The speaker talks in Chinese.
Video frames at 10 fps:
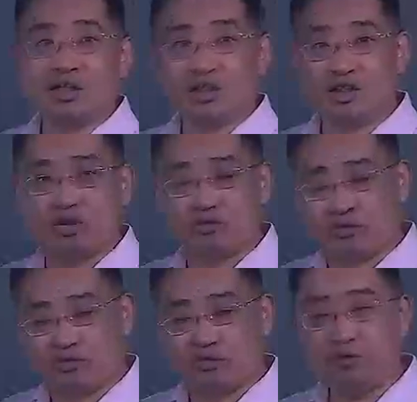服务时
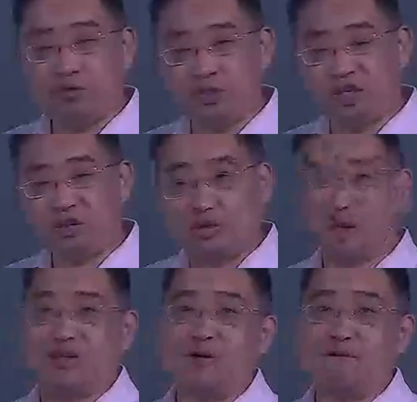间短的，也就
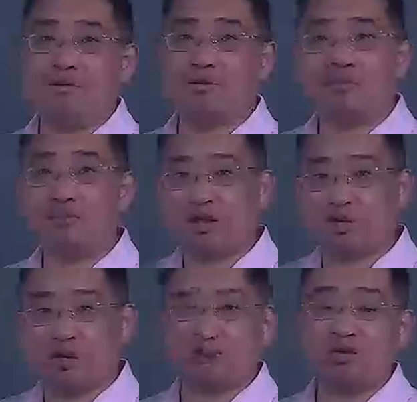是说把短作业
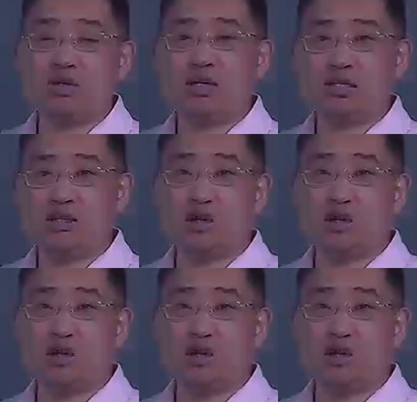呢挑出来，